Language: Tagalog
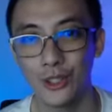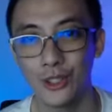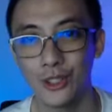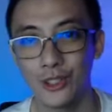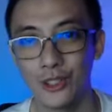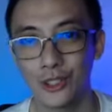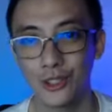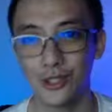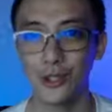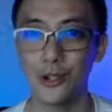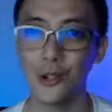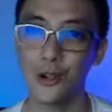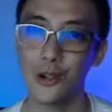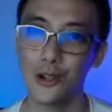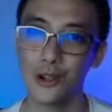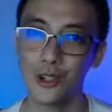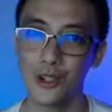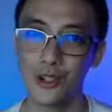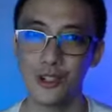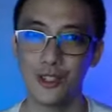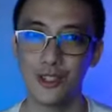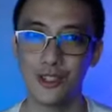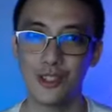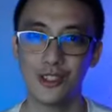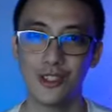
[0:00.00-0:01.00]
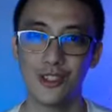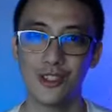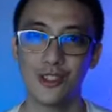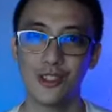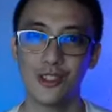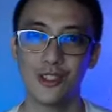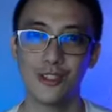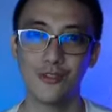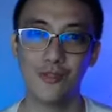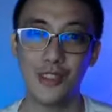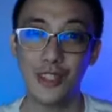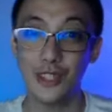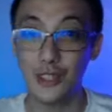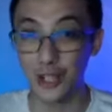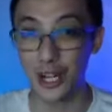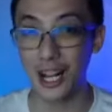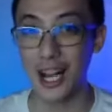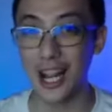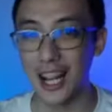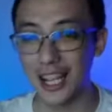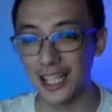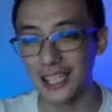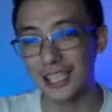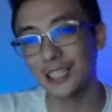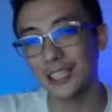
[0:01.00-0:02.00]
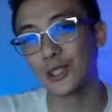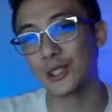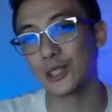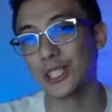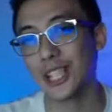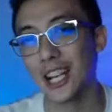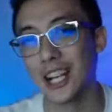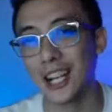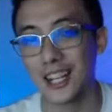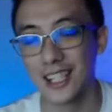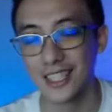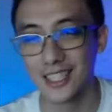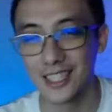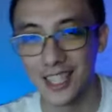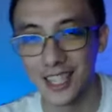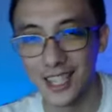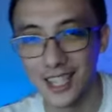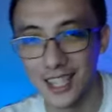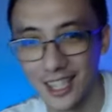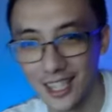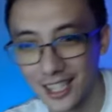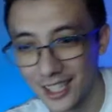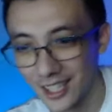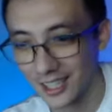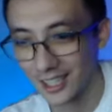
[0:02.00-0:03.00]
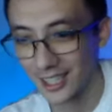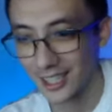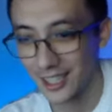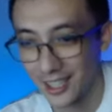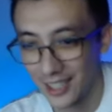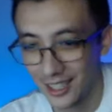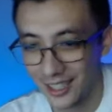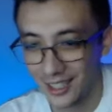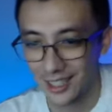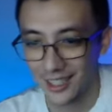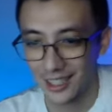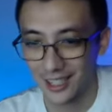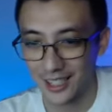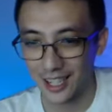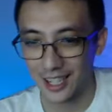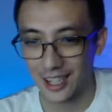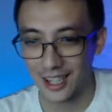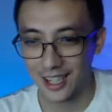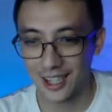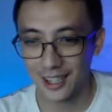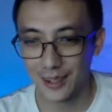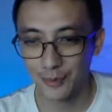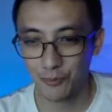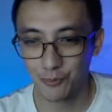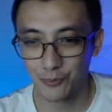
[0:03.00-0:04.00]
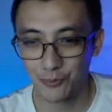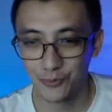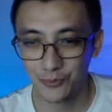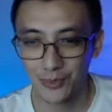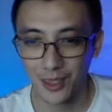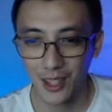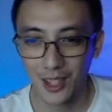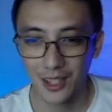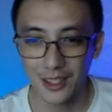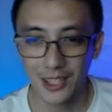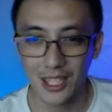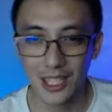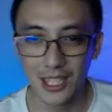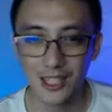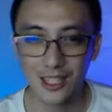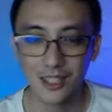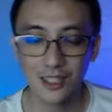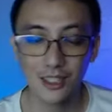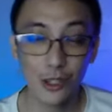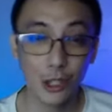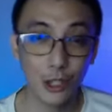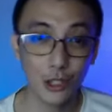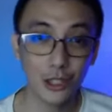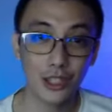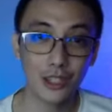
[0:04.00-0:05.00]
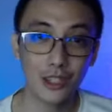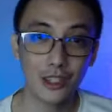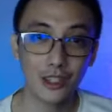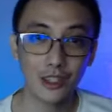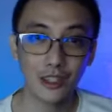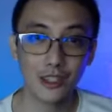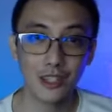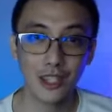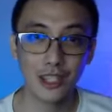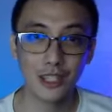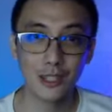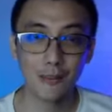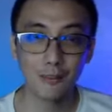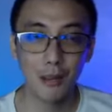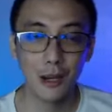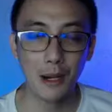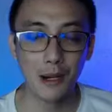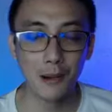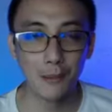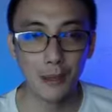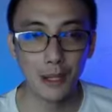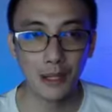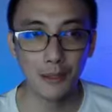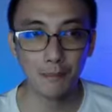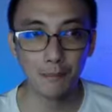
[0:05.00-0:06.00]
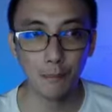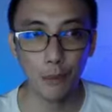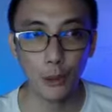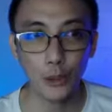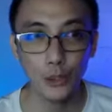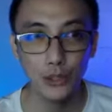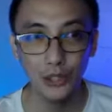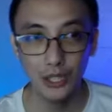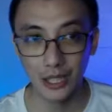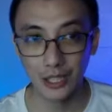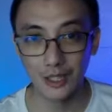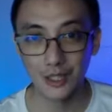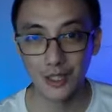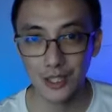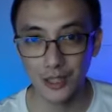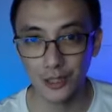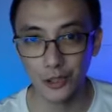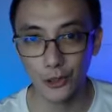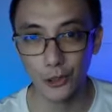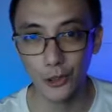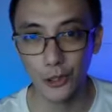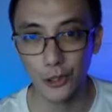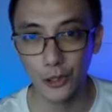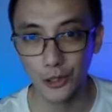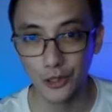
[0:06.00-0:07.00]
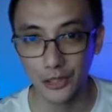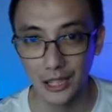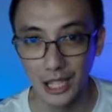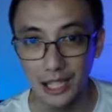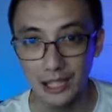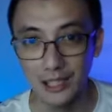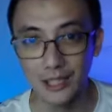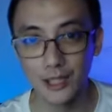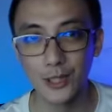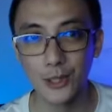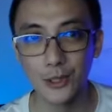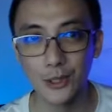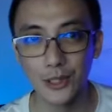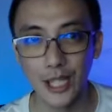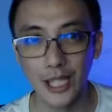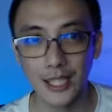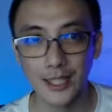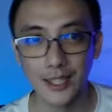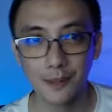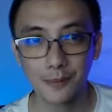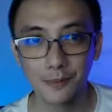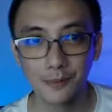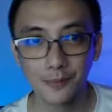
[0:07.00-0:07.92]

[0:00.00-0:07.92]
So, medyo nakakalito siya kasi uh, this thought experiment posits or tells you that